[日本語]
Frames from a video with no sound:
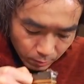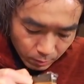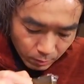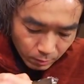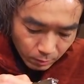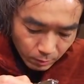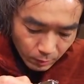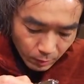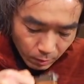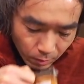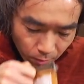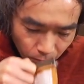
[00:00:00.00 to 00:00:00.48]
う
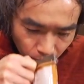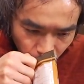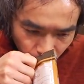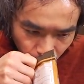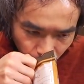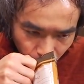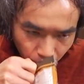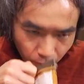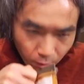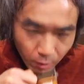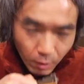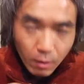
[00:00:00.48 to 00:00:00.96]
ん。
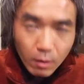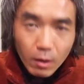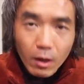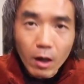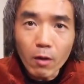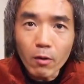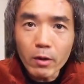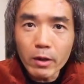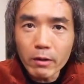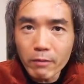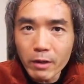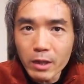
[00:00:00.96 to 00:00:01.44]
あ、
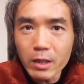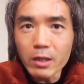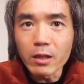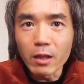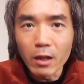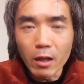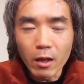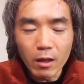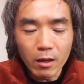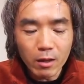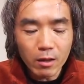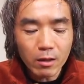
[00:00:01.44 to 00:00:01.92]
香りはいい
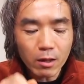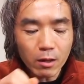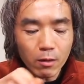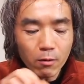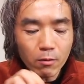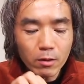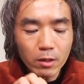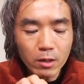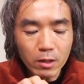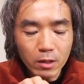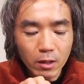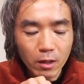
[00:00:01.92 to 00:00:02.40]
ね。香
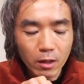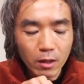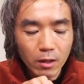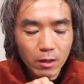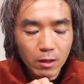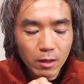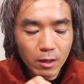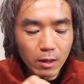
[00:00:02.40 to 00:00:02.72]
りいいね。